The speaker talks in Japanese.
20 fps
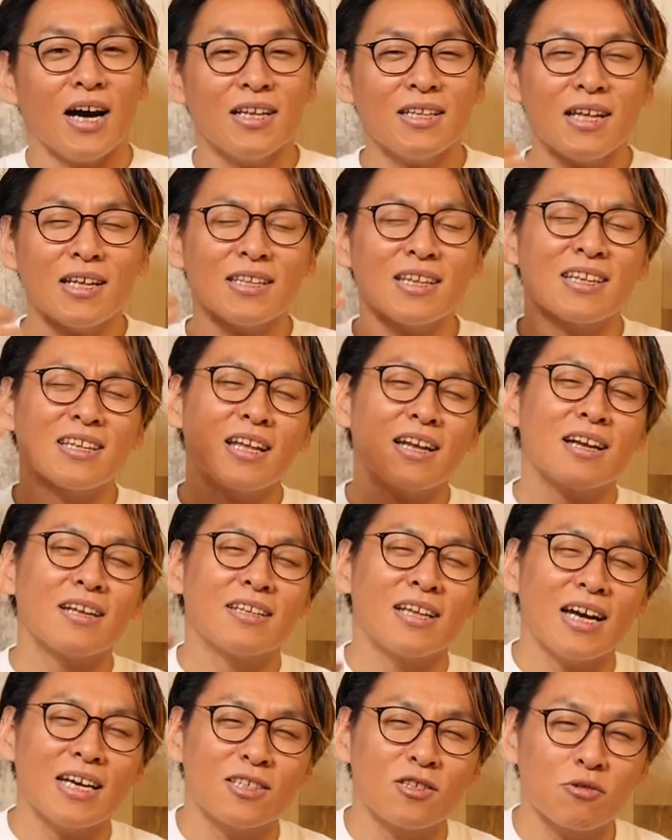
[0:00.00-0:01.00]
い、あなたなら
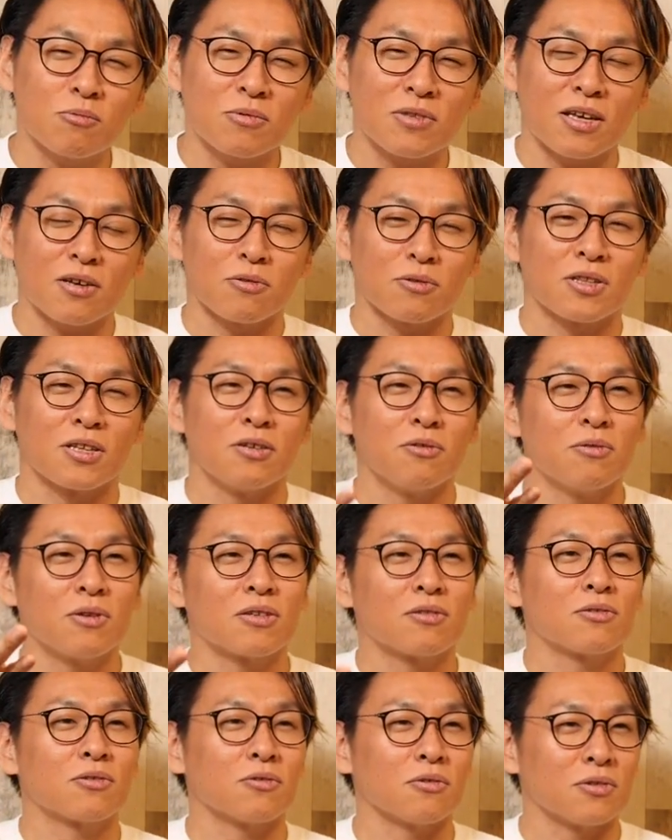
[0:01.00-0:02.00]
大丈夫だよって言え
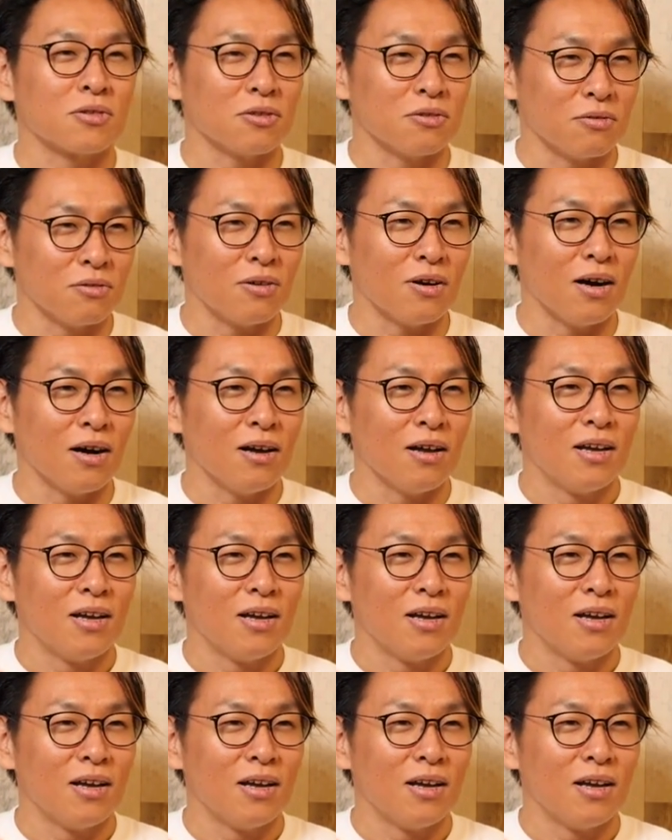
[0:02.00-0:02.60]
る人っていうのは、